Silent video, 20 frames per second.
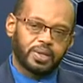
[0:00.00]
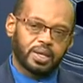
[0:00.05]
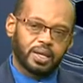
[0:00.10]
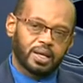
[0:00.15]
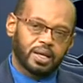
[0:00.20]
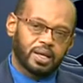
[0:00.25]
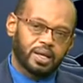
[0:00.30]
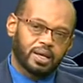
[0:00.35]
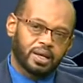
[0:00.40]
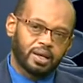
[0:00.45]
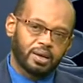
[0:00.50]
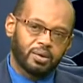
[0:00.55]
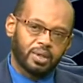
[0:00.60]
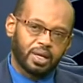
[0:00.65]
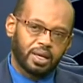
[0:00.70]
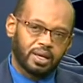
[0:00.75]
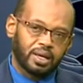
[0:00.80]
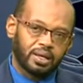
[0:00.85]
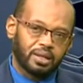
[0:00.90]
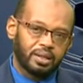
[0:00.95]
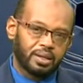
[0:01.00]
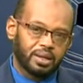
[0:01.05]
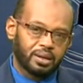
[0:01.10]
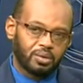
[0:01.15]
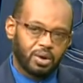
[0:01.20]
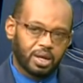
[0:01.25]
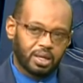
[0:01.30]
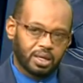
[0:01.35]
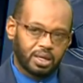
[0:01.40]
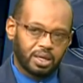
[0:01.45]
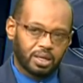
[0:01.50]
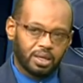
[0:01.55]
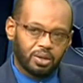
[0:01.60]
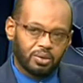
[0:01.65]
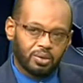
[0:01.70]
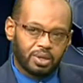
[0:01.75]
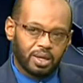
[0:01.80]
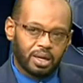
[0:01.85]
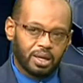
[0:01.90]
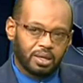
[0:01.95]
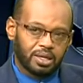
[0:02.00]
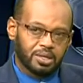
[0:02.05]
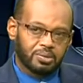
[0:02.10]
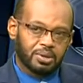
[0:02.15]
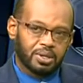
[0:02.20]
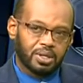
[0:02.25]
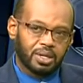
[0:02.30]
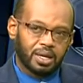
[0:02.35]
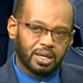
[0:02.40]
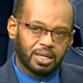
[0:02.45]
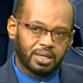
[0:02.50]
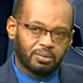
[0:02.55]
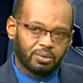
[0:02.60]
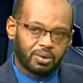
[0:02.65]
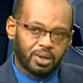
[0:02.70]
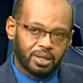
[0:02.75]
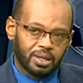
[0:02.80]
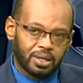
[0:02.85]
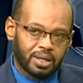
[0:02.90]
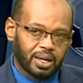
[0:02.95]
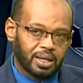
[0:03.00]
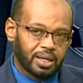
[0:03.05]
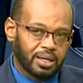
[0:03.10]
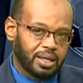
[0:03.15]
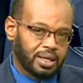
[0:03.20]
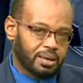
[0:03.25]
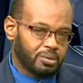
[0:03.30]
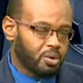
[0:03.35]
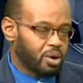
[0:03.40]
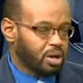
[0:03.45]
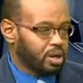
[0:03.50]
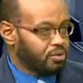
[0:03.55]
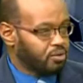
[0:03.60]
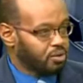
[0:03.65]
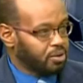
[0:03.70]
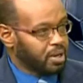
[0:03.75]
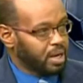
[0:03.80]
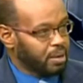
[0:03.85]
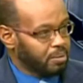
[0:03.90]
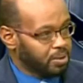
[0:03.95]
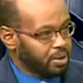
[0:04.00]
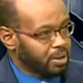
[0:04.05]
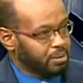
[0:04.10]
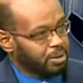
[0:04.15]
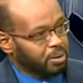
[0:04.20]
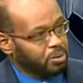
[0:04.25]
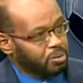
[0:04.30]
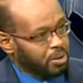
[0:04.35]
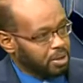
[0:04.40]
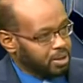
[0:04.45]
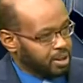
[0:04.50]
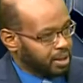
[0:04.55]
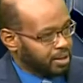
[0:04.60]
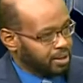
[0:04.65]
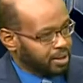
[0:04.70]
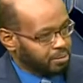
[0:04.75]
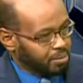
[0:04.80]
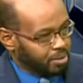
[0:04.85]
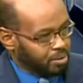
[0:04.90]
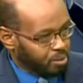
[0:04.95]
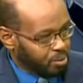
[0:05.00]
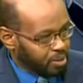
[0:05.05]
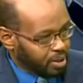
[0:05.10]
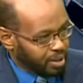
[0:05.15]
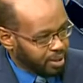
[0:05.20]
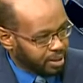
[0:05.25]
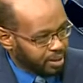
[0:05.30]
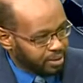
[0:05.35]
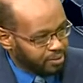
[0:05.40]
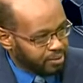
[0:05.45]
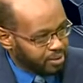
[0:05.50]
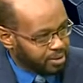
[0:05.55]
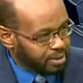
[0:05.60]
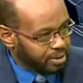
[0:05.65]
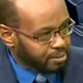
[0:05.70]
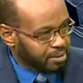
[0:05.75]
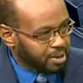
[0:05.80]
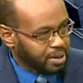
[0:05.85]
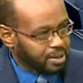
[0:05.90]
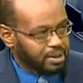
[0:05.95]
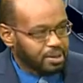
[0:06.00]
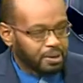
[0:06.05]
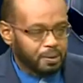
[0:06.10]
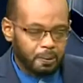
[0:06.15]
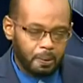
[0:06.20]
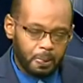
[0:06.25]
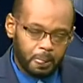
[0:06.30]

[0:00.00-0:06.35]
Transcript: آه، ولكن واضح جدا اتحاد حزب الاتحاد الديمقراطي كان لديه مواقف إيجابية من المبادرات المطروحة خلال الفترة الماضية نعم